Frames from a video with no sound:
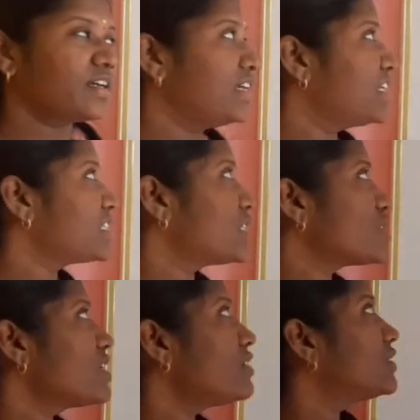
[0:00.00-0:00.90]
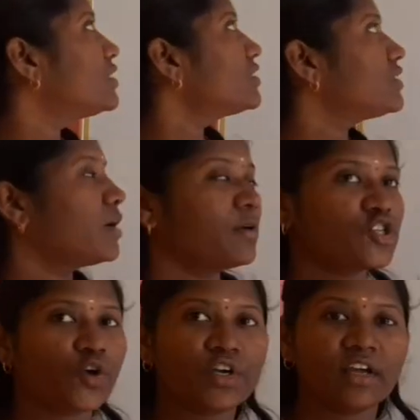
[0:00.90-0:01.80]
இன்றைய செஷனில் வந்து நம்ம
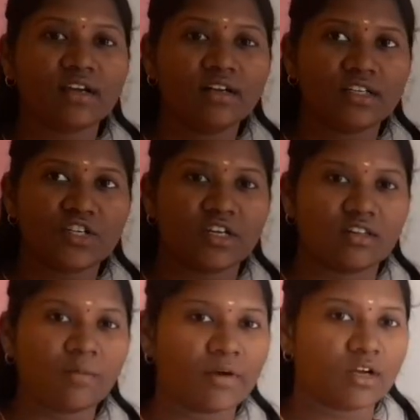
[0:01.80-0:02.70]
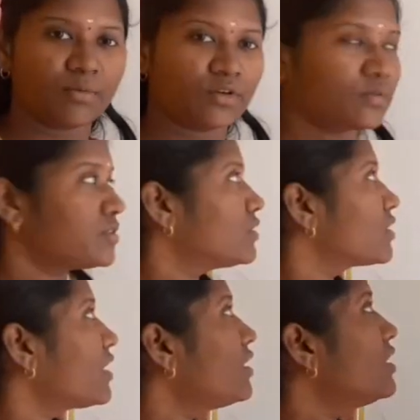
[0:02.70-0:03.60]
ஜியோ டெக்னிக்கல் இன்ஜினியரிங் தான் பார்க்க போகிறோம்
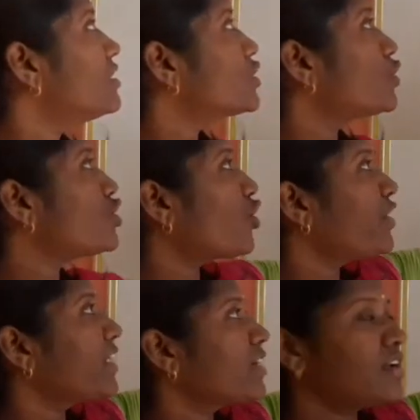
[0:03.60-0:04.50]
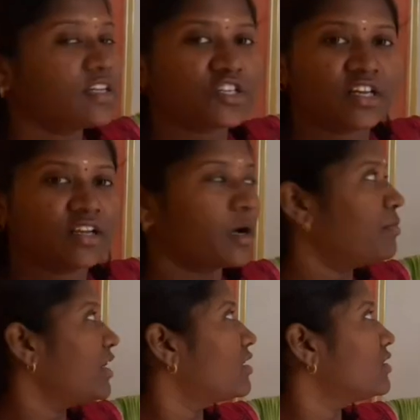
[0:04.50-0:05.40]
ஓகே ஸோ ஜியோ டெக்னிக்கல் இன்ஜினியரிங்
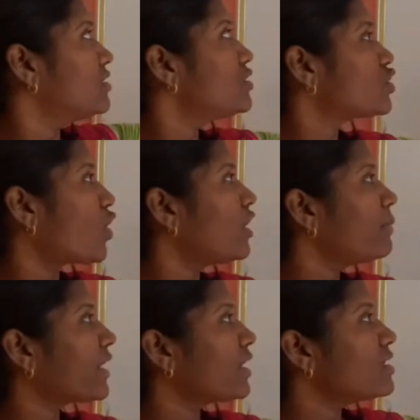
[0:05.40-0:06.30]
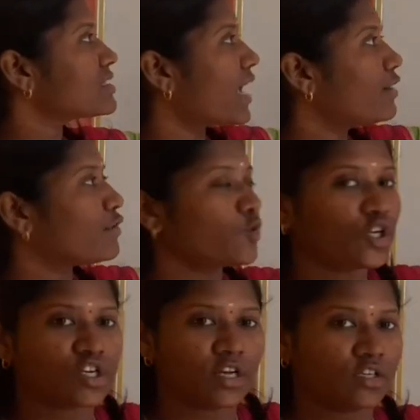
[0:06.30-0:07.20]
அப்படின்றது சாயில் மெக்கானிக்ஸ் அண்ட்
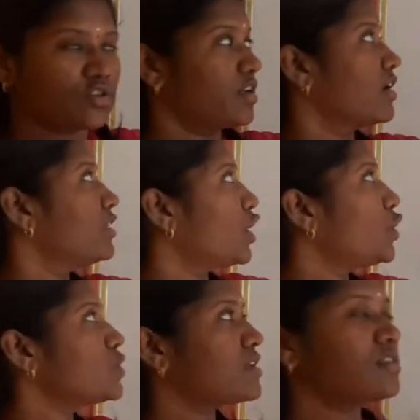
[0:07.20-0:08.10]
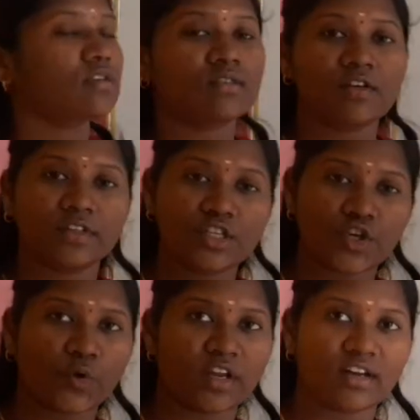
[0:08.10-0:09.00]
ஃபவுண்டேஷன் இன்ஜினியரிங் இது ரெண்டும் சேர்ந்தது தான் வந்து
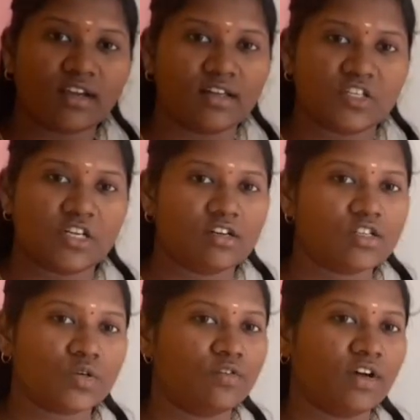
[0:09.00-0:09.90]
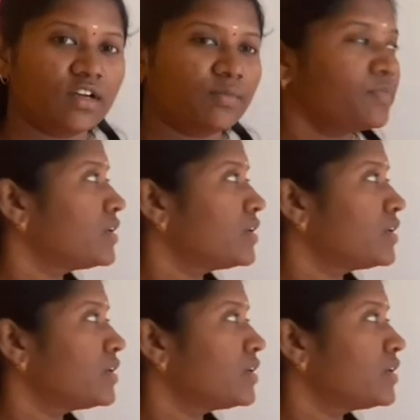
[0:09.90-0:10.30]
ஜியோ டெக்னிக்கல் இன்ஜினியரிங்னு சொல்லுவாங்க